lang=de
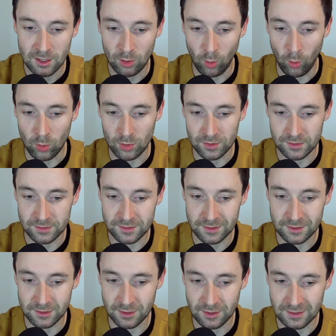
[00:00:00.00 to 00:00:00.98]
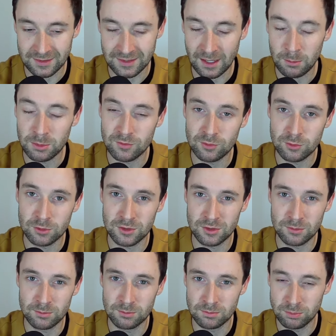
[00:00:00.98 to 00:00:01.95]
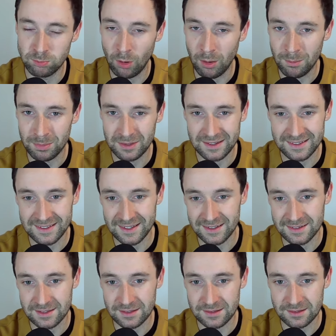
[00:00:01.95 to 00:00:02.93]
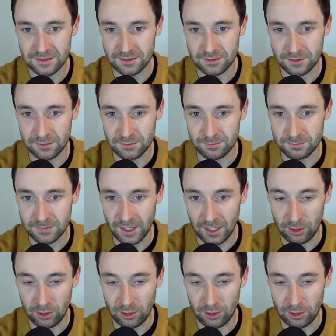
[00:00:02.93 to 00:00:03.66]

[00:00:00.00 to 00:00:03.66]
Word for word: Und äh, damit wurde Bob jetzt ähm, ja,